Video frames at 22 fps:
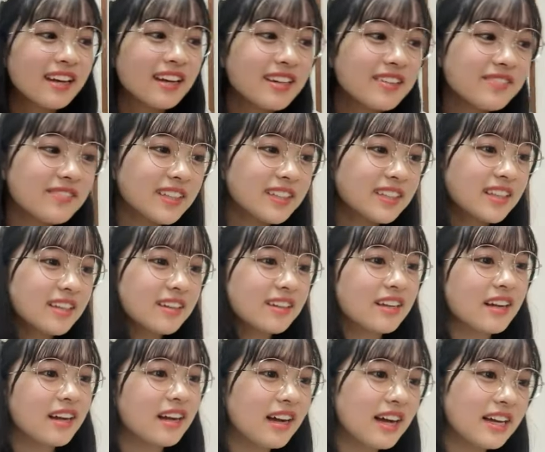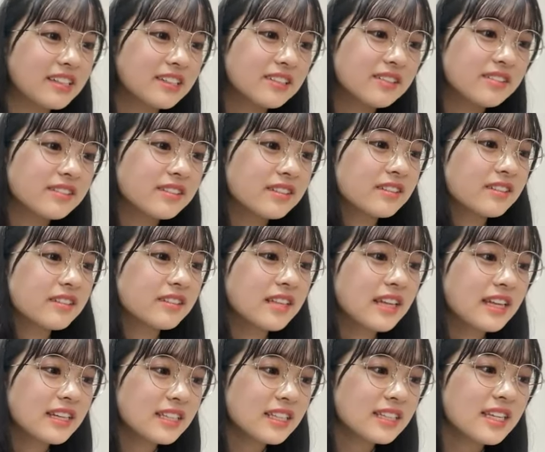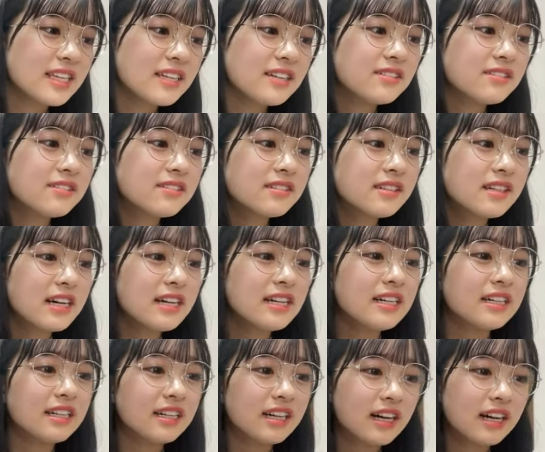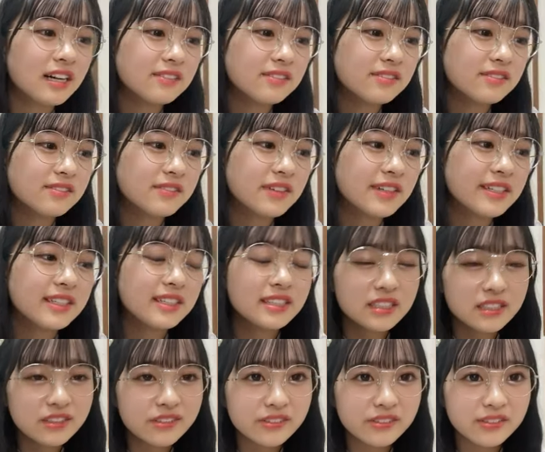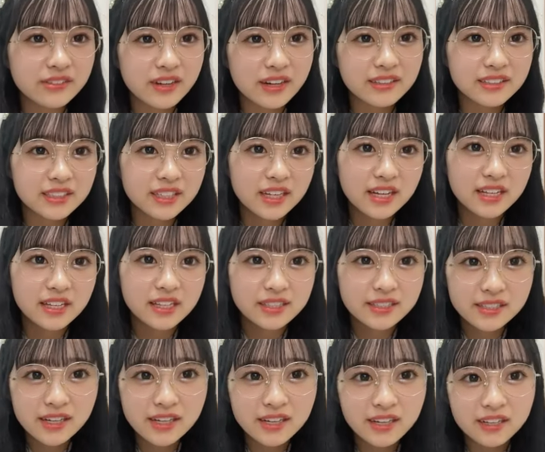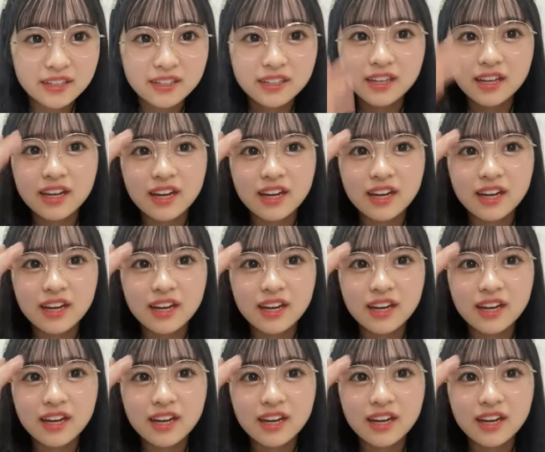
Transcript: 今っていうか、あの、なぎさ最高が、あの、毎日投稿あるじゃないですか。